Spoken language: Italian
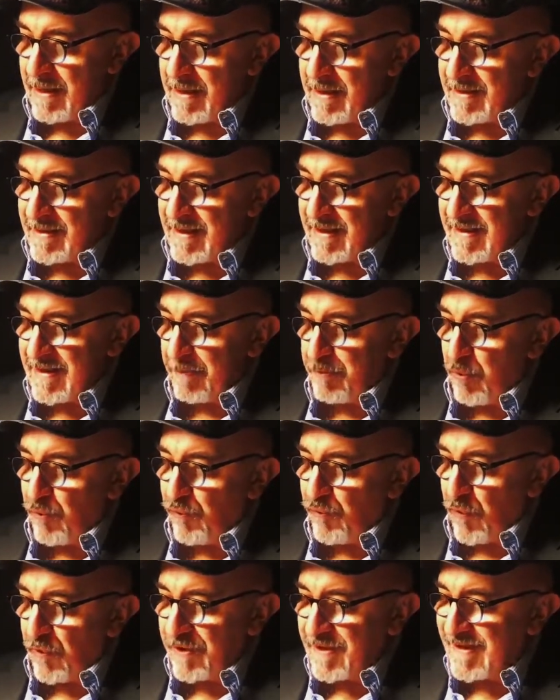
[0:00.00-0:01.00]
senza più
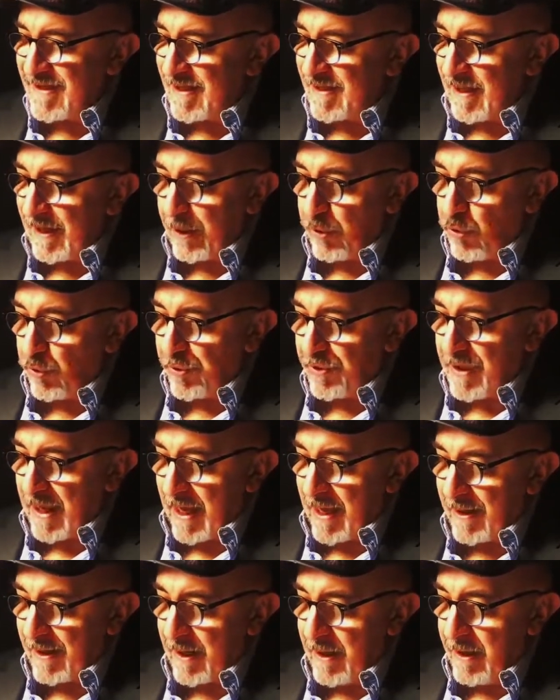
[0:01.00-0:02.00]
forza di
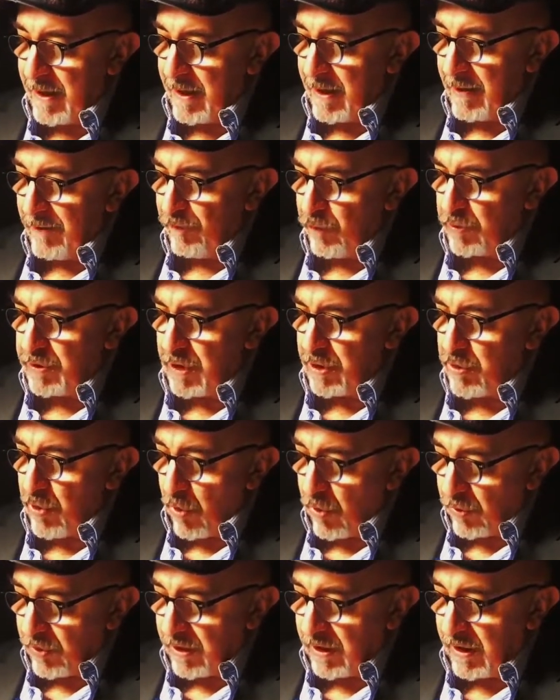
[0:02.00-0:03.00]
ricordare, vuoti gli
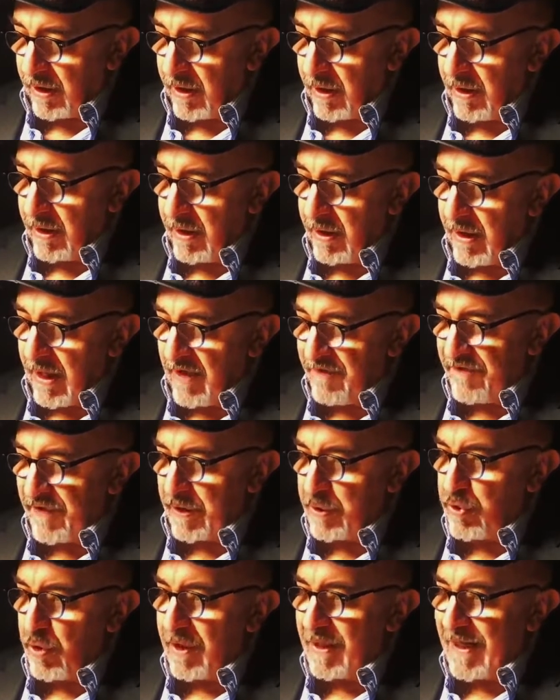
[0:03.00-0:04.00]
occhi e
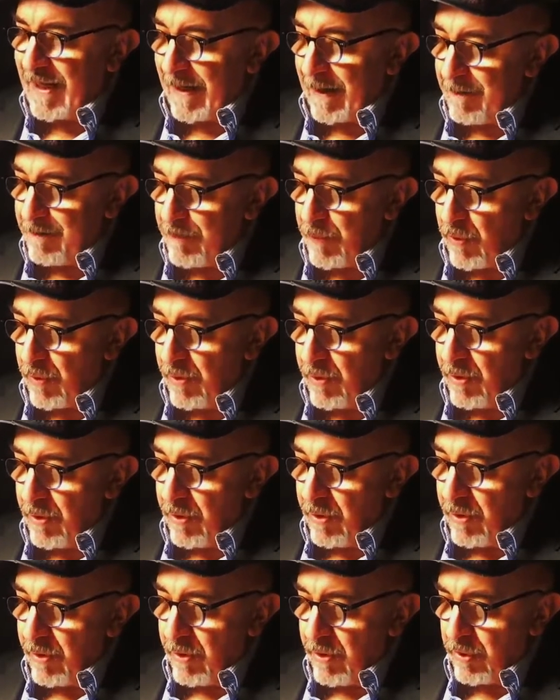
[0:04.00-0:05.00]
freddo il grembo,
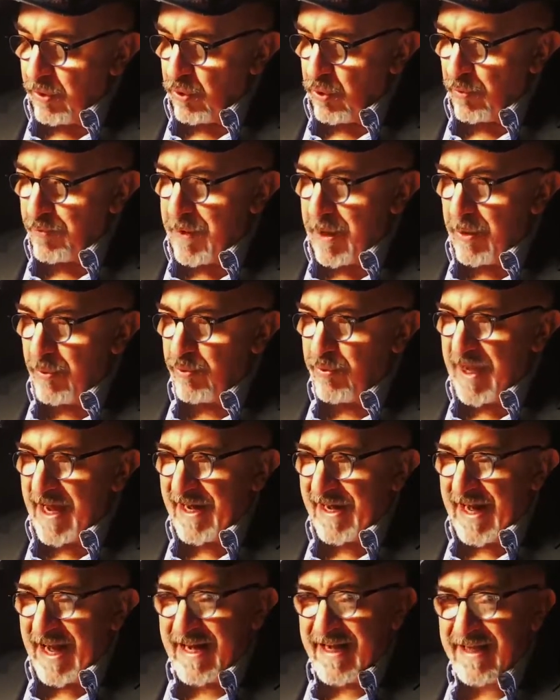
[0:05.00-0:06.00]
come una
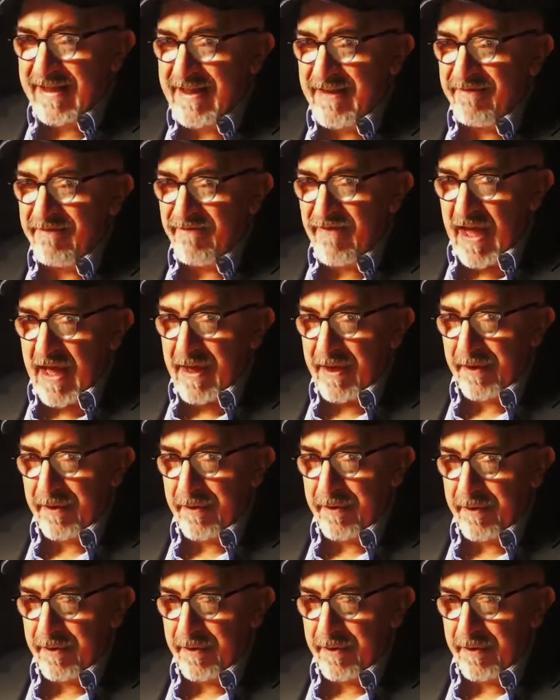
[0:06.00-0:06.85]
rana d'inverno.